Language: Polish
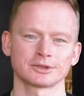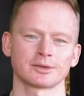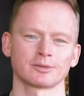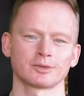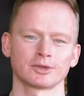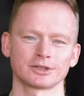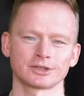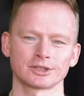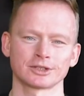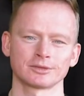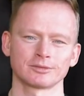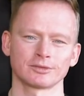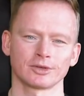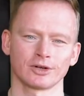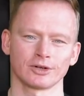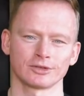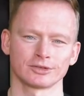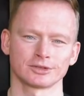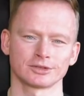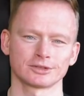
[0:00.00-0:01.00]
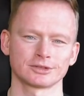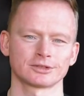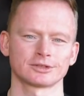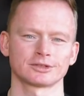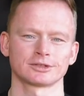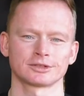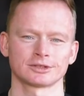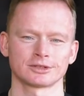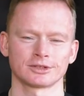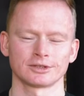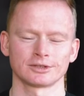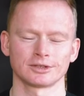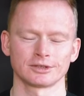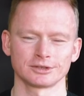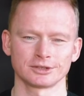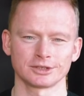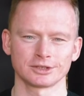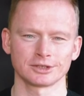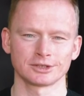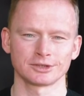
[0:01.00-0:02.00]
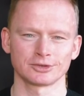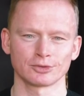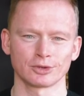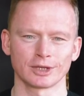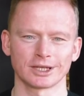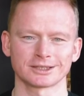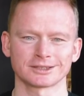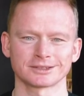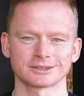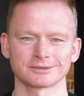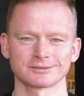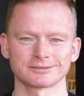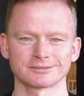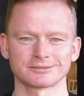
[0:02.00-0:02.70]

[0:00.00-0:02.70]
zajmuję się tym od 10 lat.